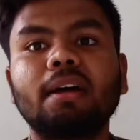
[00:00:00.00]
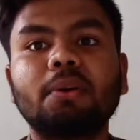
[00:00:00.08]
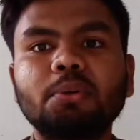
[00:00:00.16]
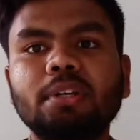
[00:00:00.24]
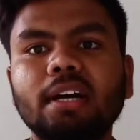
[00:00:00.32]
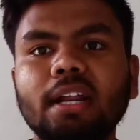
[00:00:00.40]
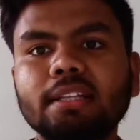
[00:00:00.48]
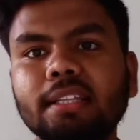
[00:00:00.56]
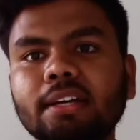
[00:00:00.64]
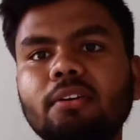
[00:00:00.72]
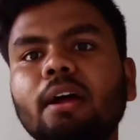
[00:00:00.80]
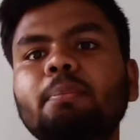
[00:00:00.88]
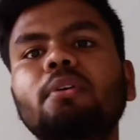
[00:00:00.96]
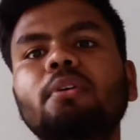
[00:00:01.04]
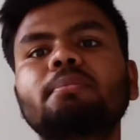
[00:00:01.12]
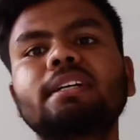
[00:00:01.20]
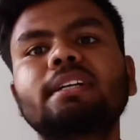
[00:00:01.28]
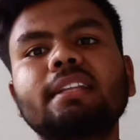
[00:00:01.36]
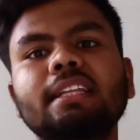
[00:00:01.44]
टूर कराते हैं और आपको हम
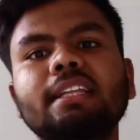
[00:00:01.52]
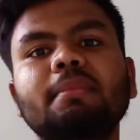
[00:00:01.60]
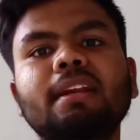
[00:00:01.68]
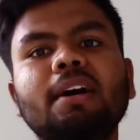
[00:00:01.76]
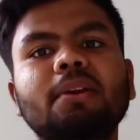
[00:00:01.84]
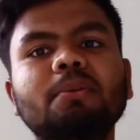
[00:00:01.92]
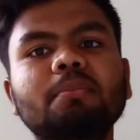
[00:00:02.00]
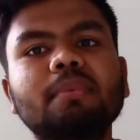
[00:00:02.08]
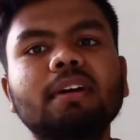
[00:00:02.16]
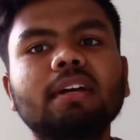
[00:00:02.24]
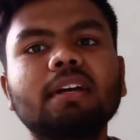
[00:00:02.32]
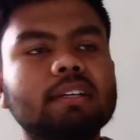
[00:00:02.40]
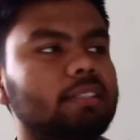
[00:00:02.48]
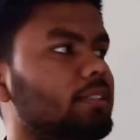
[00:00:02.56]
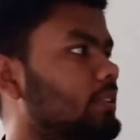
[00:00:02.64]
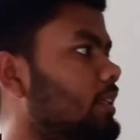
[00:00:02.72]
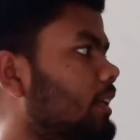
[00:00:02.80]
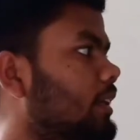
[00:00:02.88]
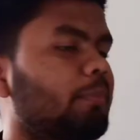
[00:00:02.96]
दिखाते हैं मेरा रूम किस
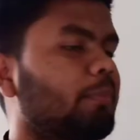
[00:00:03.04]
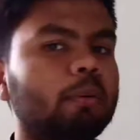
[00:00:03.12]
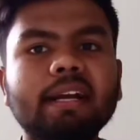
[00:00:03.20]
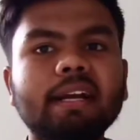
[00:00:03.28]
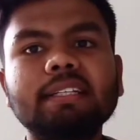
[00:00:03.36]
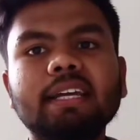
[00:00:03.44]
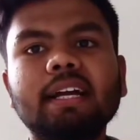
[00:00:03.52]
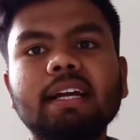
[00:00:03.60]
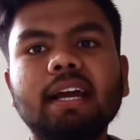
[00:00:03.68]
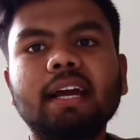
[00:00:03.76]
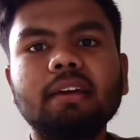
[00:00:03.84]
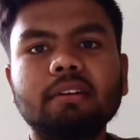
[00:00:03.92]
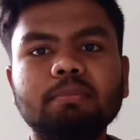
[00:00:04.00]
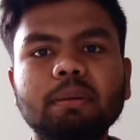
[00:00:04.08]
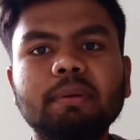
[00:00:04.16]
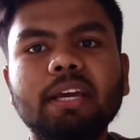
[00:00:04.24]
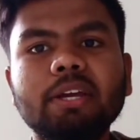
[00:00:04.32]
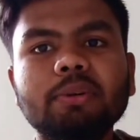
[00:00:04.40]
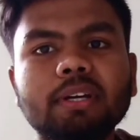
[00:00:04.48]
तरह का प्रोवाइड किया गया है बी
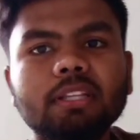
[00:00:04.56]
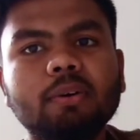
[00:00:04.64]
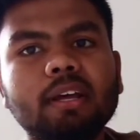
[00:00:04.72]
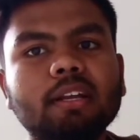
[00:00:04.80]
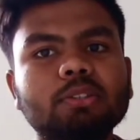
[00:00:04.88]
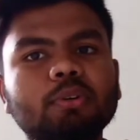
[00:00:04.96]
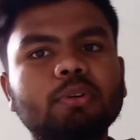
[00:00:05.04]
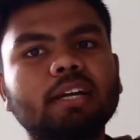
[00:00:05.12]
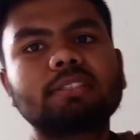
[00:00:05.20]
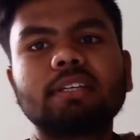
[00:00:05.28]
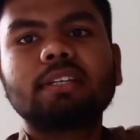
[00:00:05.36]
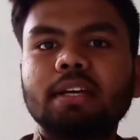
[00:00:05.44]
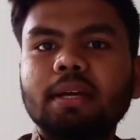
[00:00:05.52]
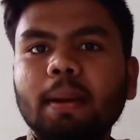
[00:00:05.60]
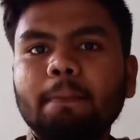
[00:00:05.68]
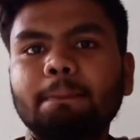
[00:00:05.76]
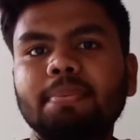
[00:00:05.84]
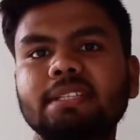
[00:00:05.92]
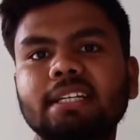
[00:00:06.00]
के द्वारा तो गाइज़
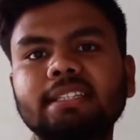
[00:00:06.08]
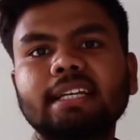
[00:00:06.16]
पीछे देख